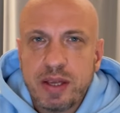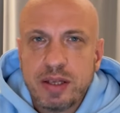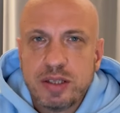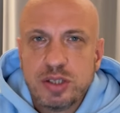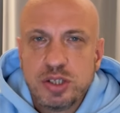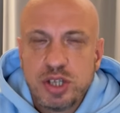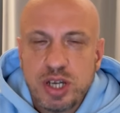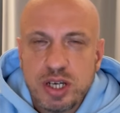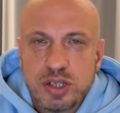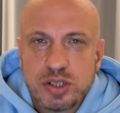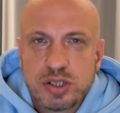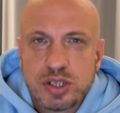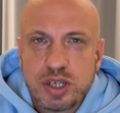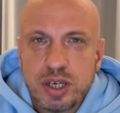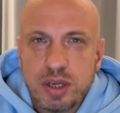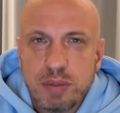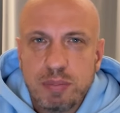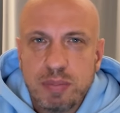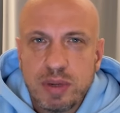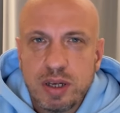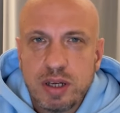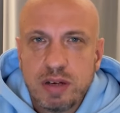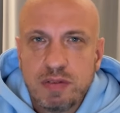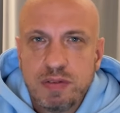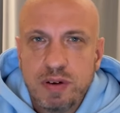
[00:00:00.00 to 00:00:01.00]

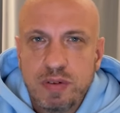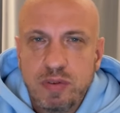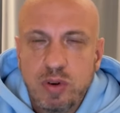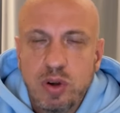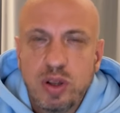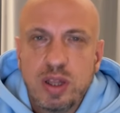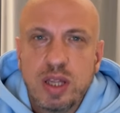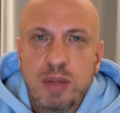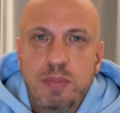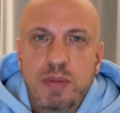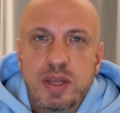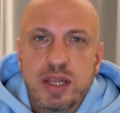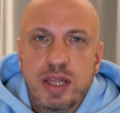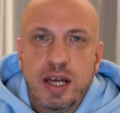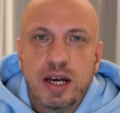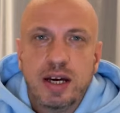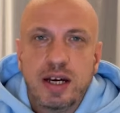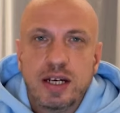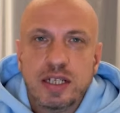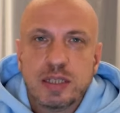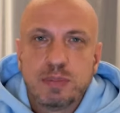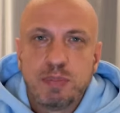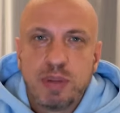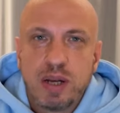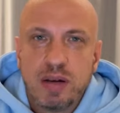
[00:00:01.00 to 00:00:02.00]
ciężkim faworytem i taka
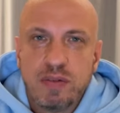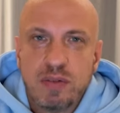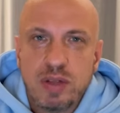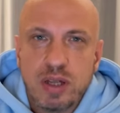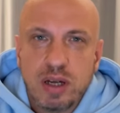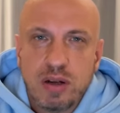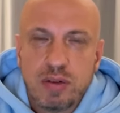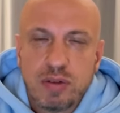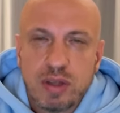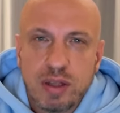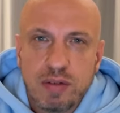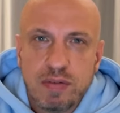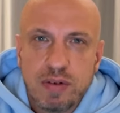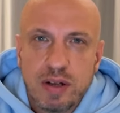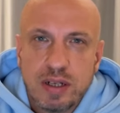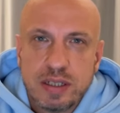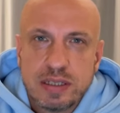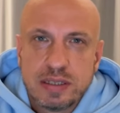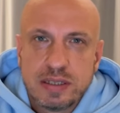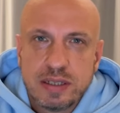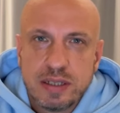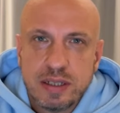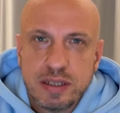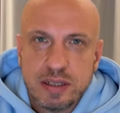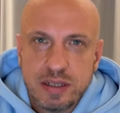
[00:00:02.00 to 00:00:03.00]
jest prawda o tej
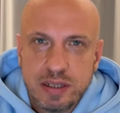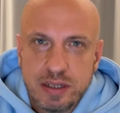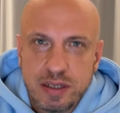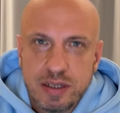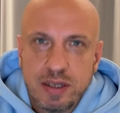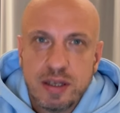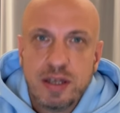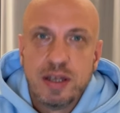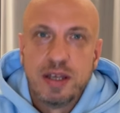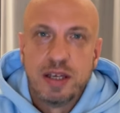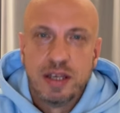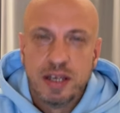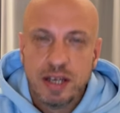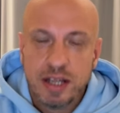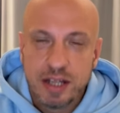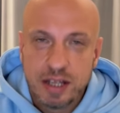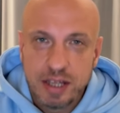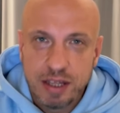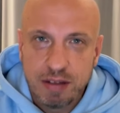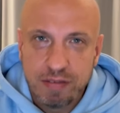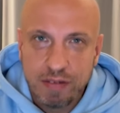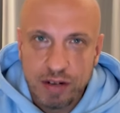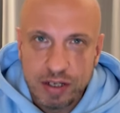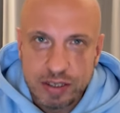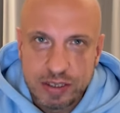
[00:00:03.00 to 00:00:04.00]
walce. Ja na
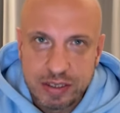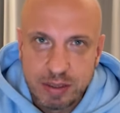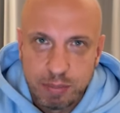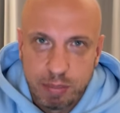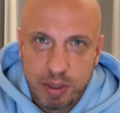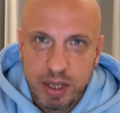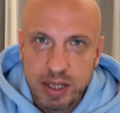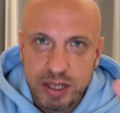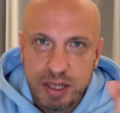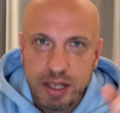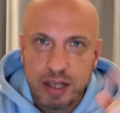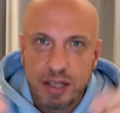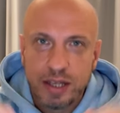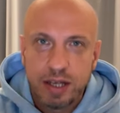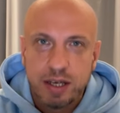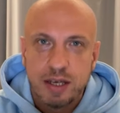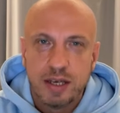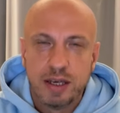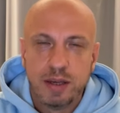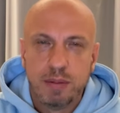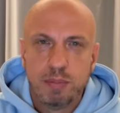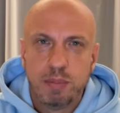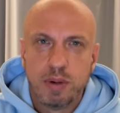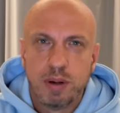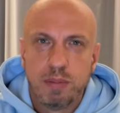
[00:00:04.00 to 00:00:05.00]
tej walce będę
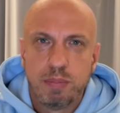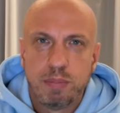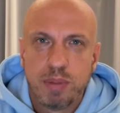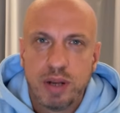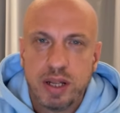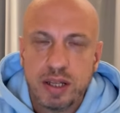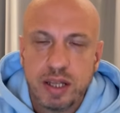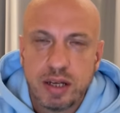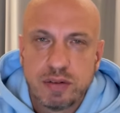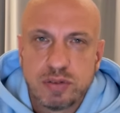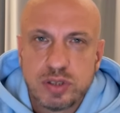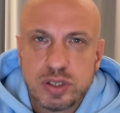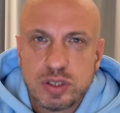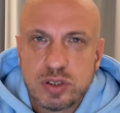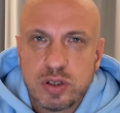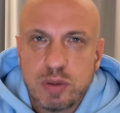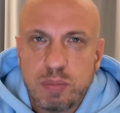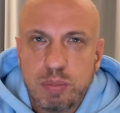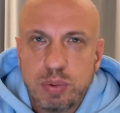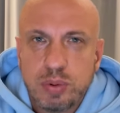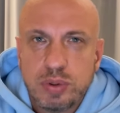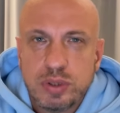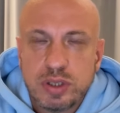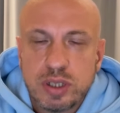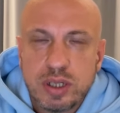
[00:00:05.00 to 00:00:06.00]
taki, mam plan, jak wszystko
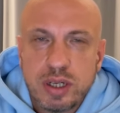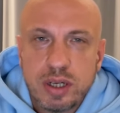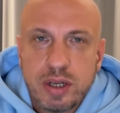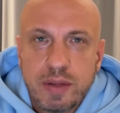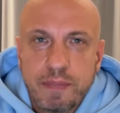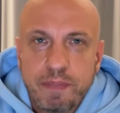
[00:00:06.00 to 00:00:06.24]
pójdzie.